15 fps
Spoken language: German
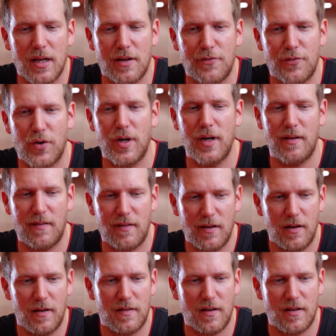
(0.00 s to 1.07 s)
sehr gefreut.
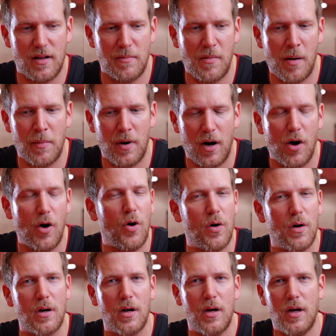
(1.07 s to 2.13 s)
Seitdem haben wir
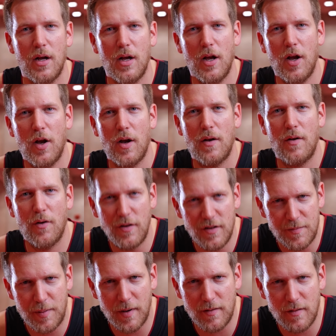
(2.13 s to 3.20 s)
auch
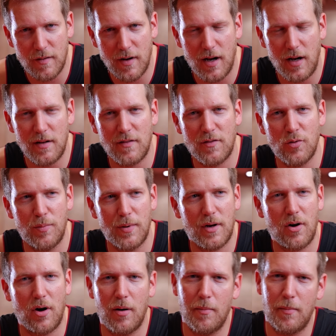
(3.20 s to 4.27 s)
neues Personal dazu
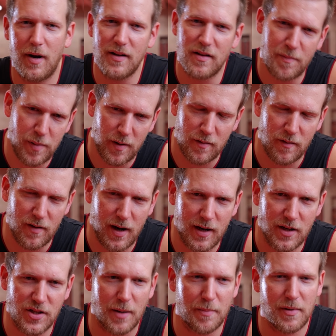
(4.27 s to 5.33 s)
bekommen, manches
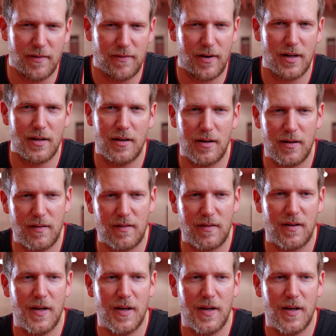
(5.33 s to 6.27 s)
Personal ist abgewandert.